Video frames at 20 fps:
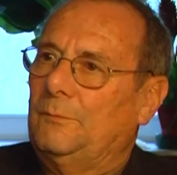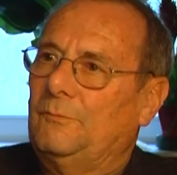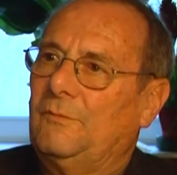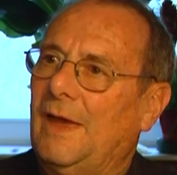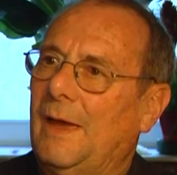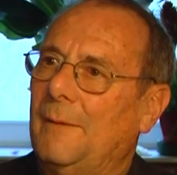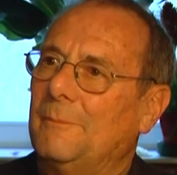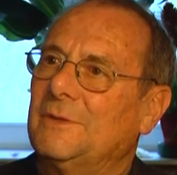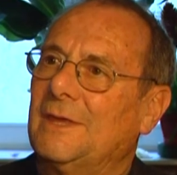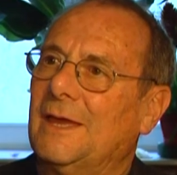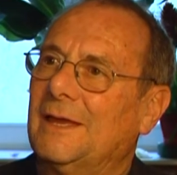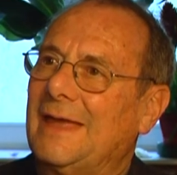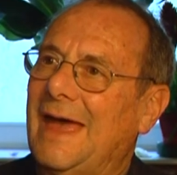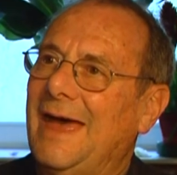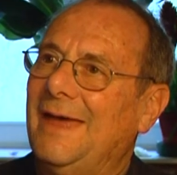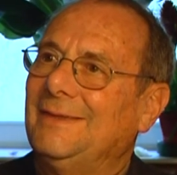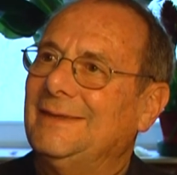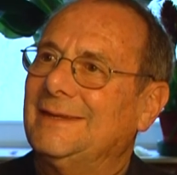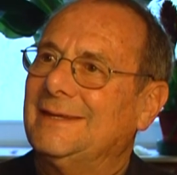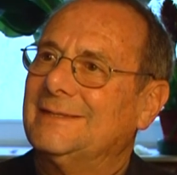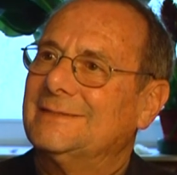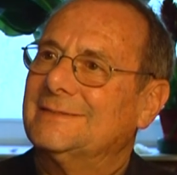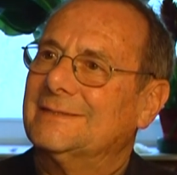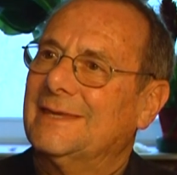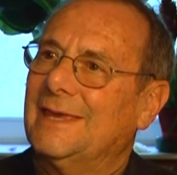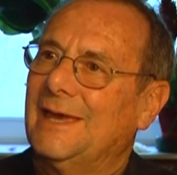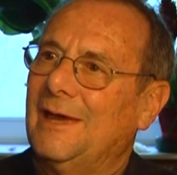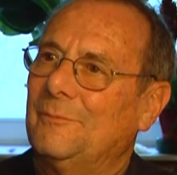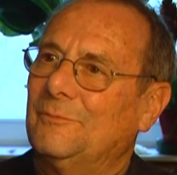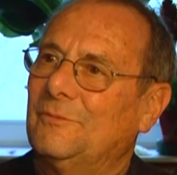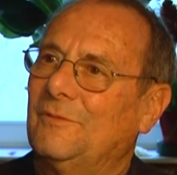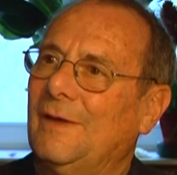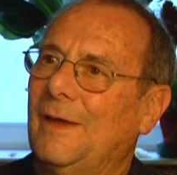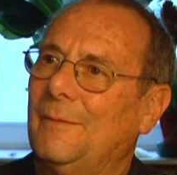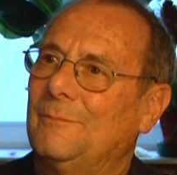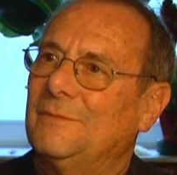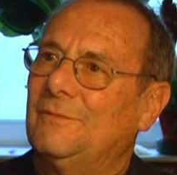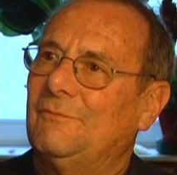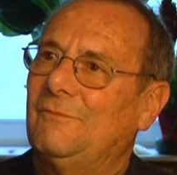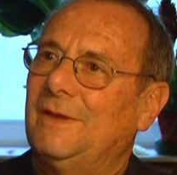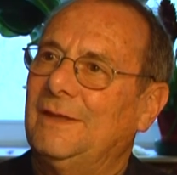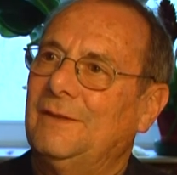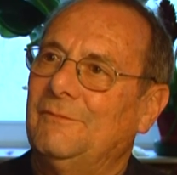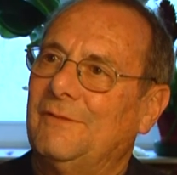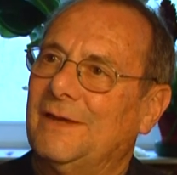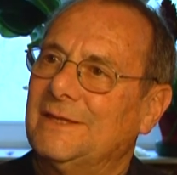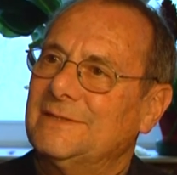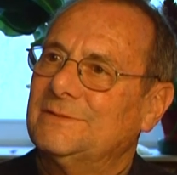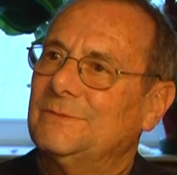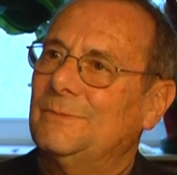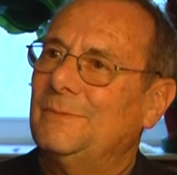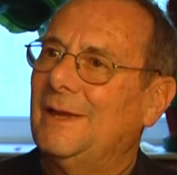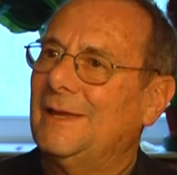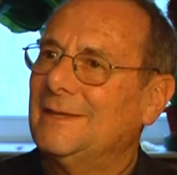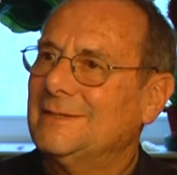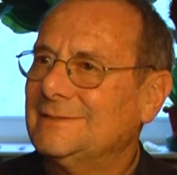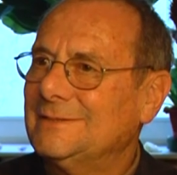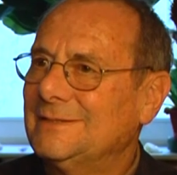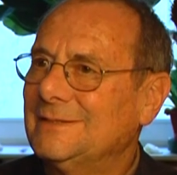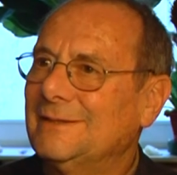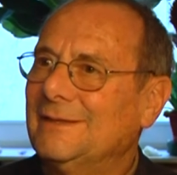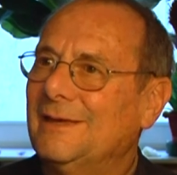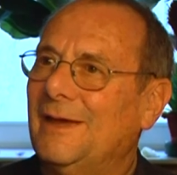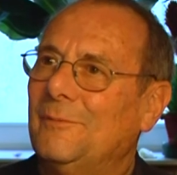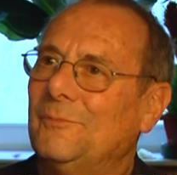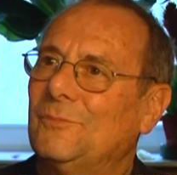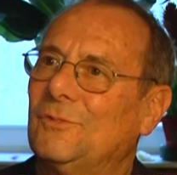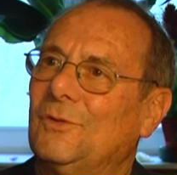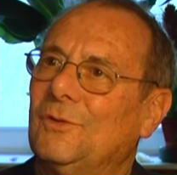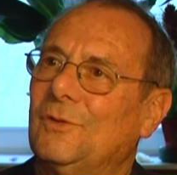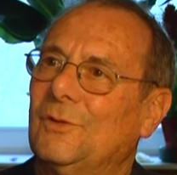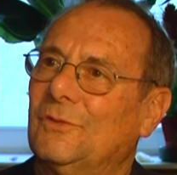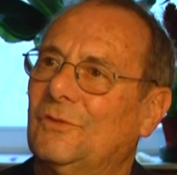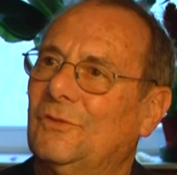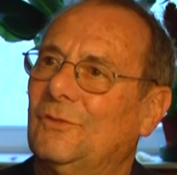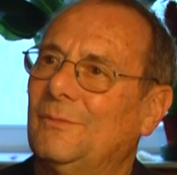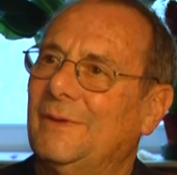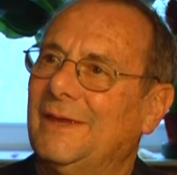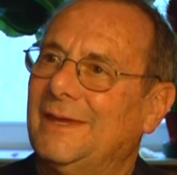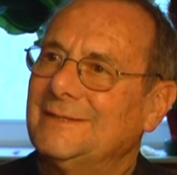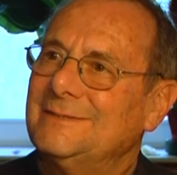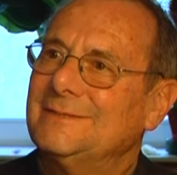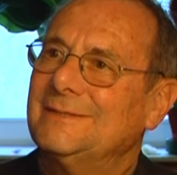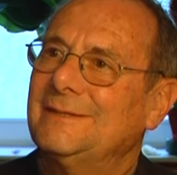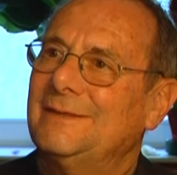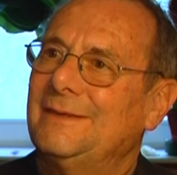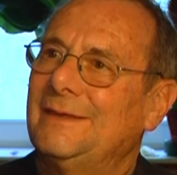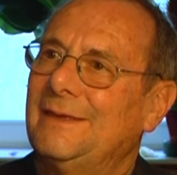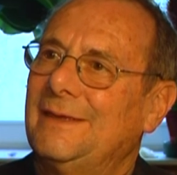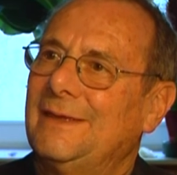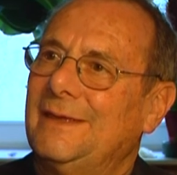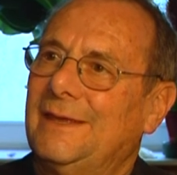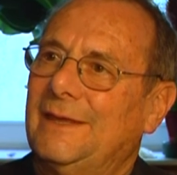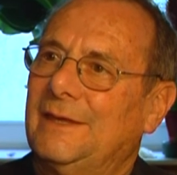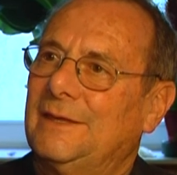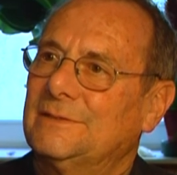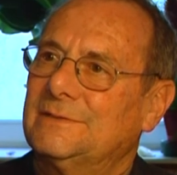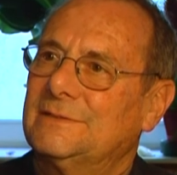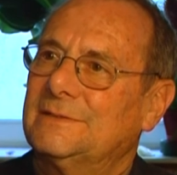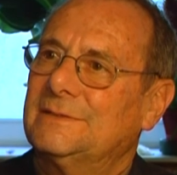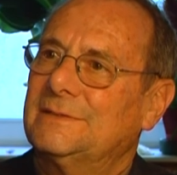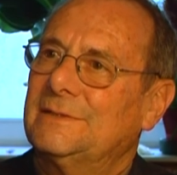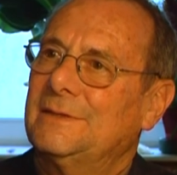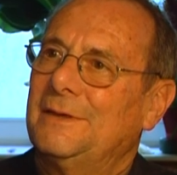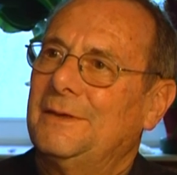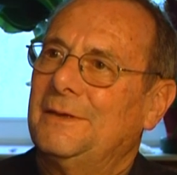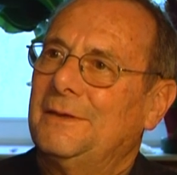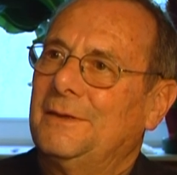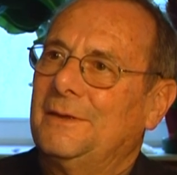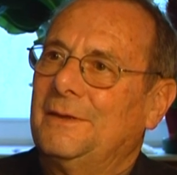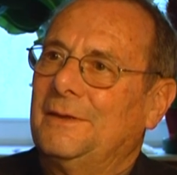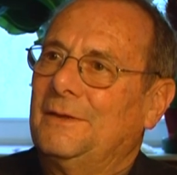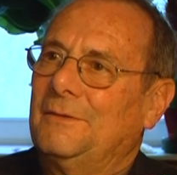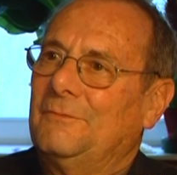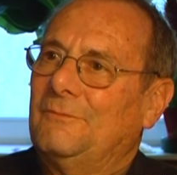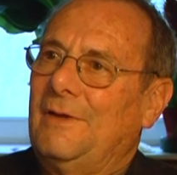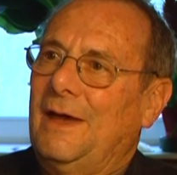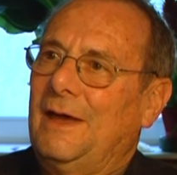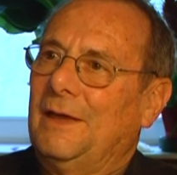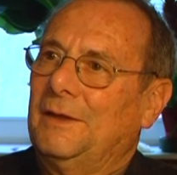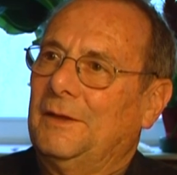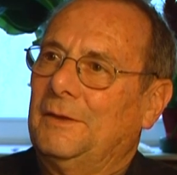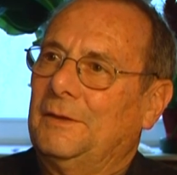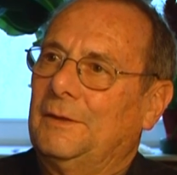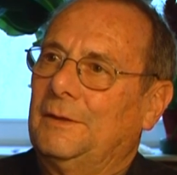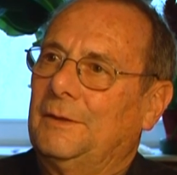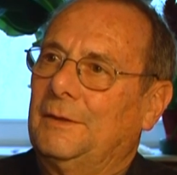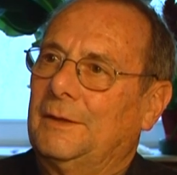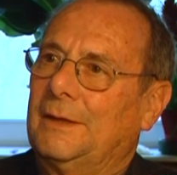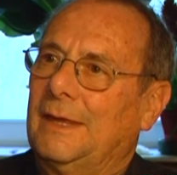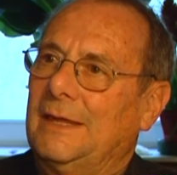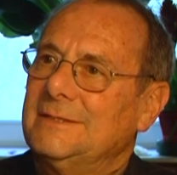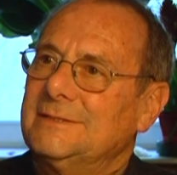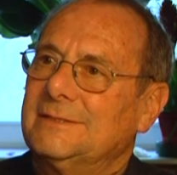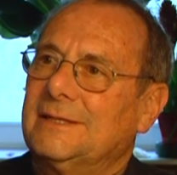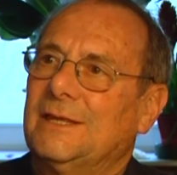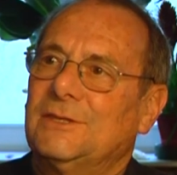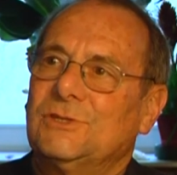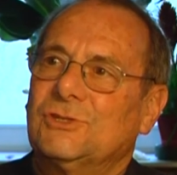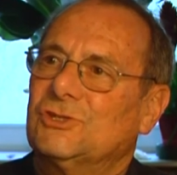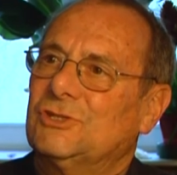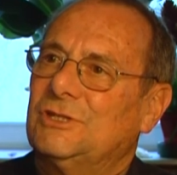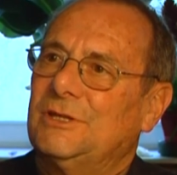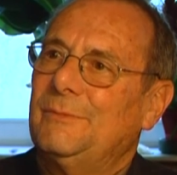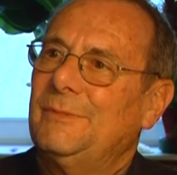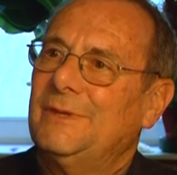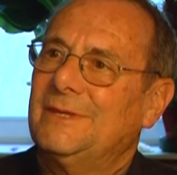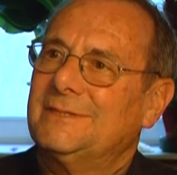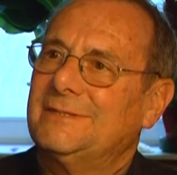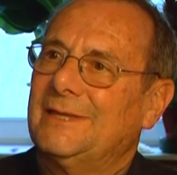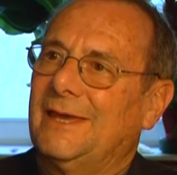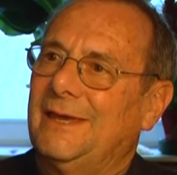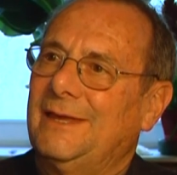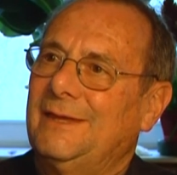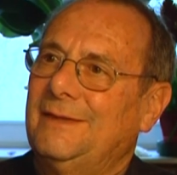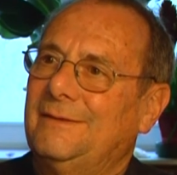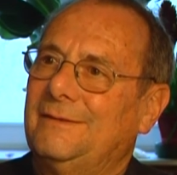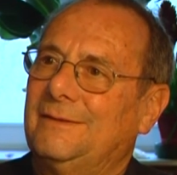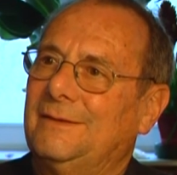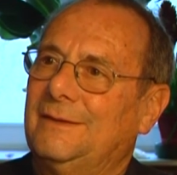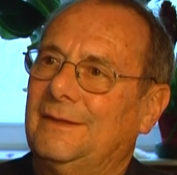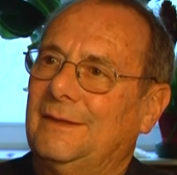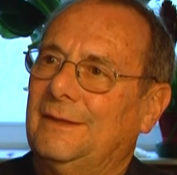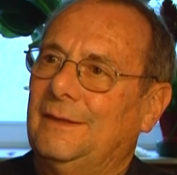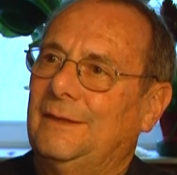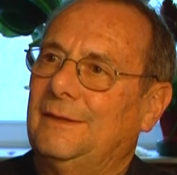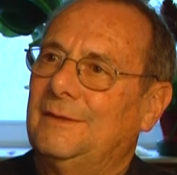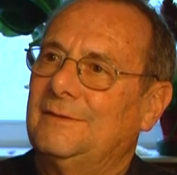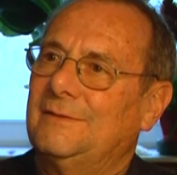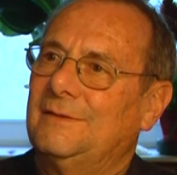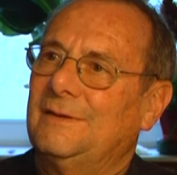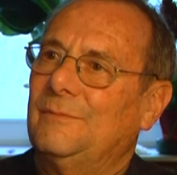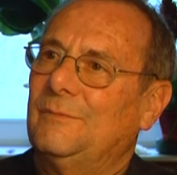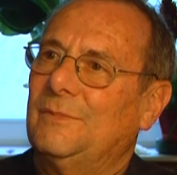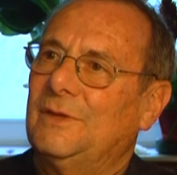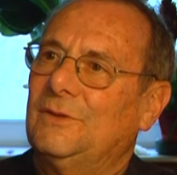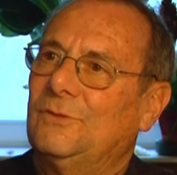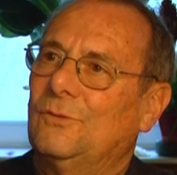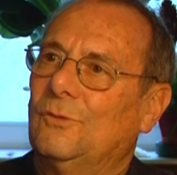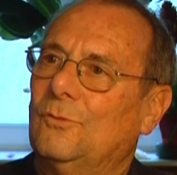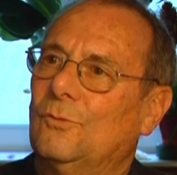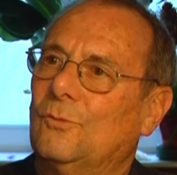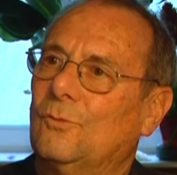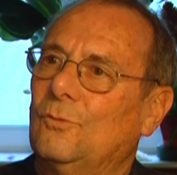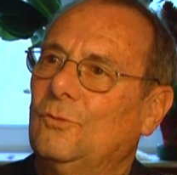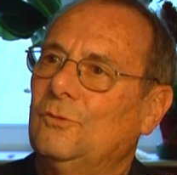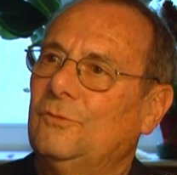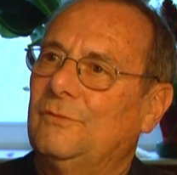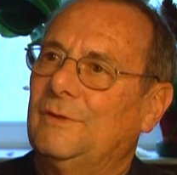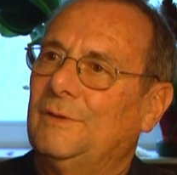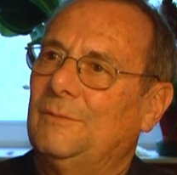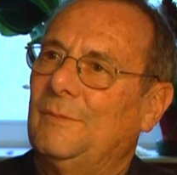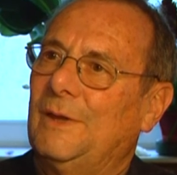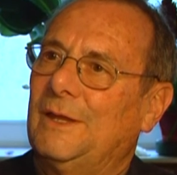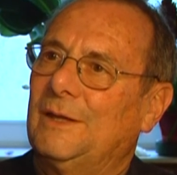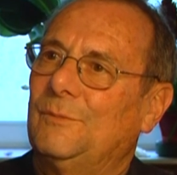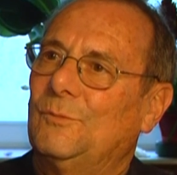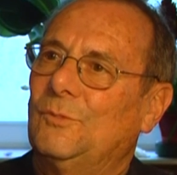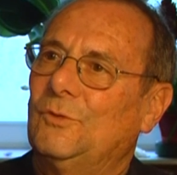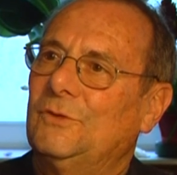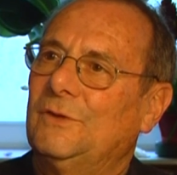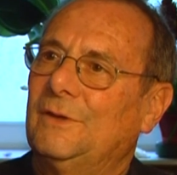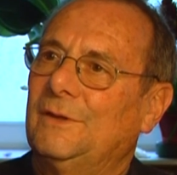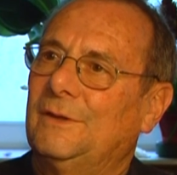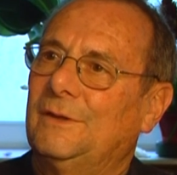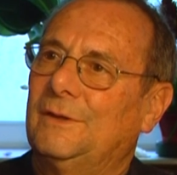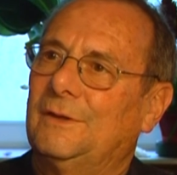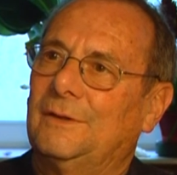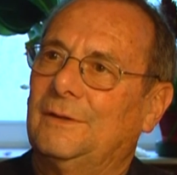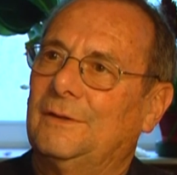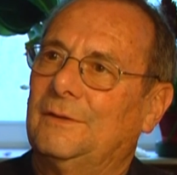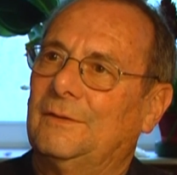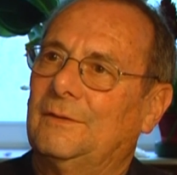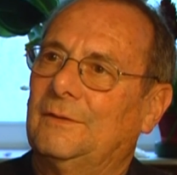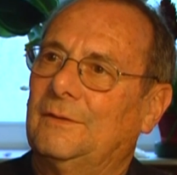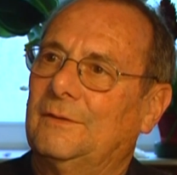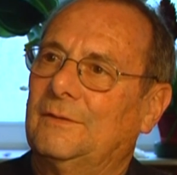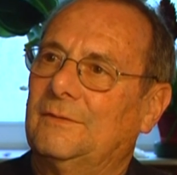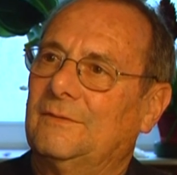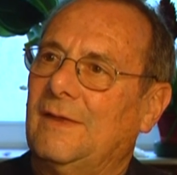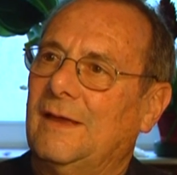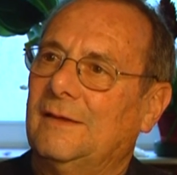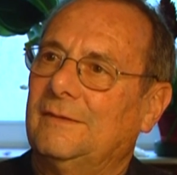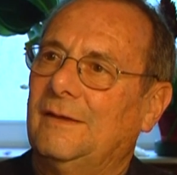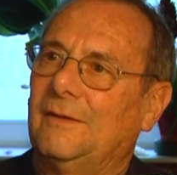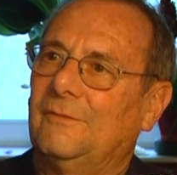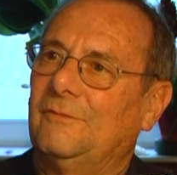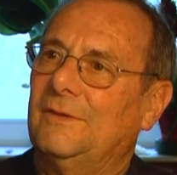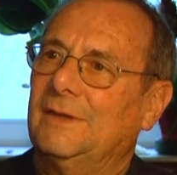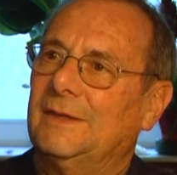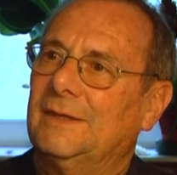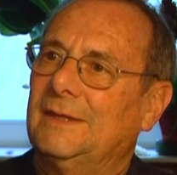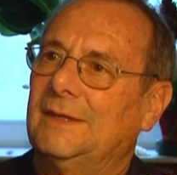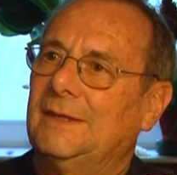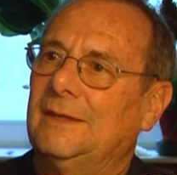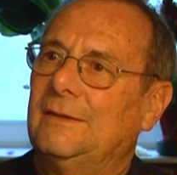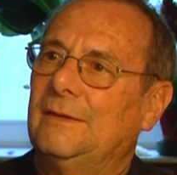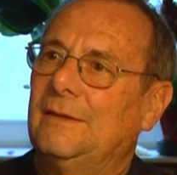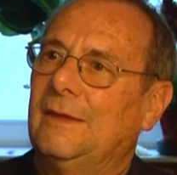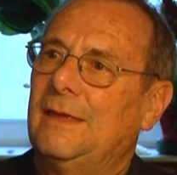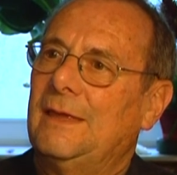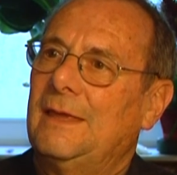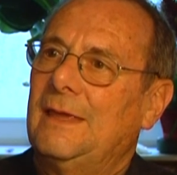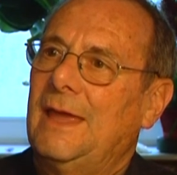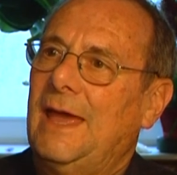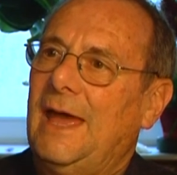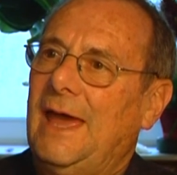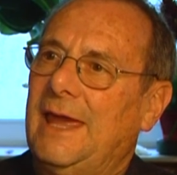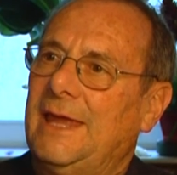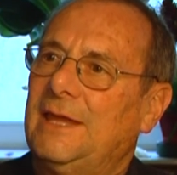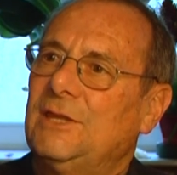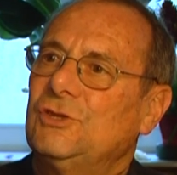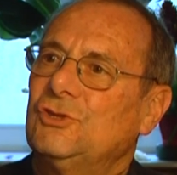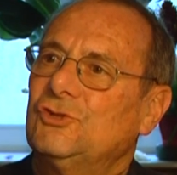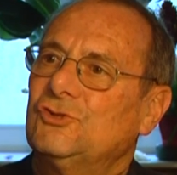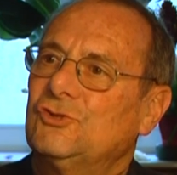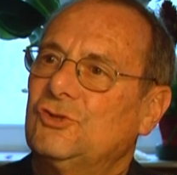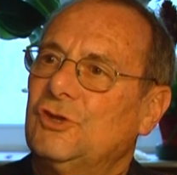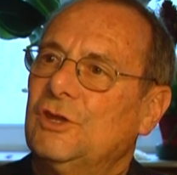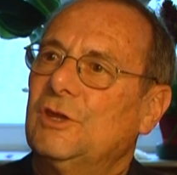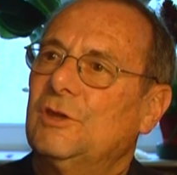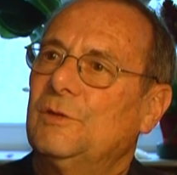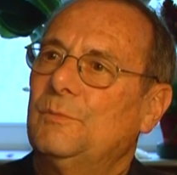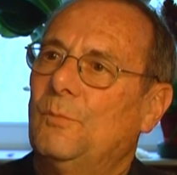Wir haben ja gar nichts gehabt. Wir haben weder was zum Ansehen gehabt noch zum Essen. Es war äh, ganz, ganz schlimme Zeit. Ich entsinne mich noch gut, wie meine Mutter äh, gesagt hat, wir kriegen ein Stück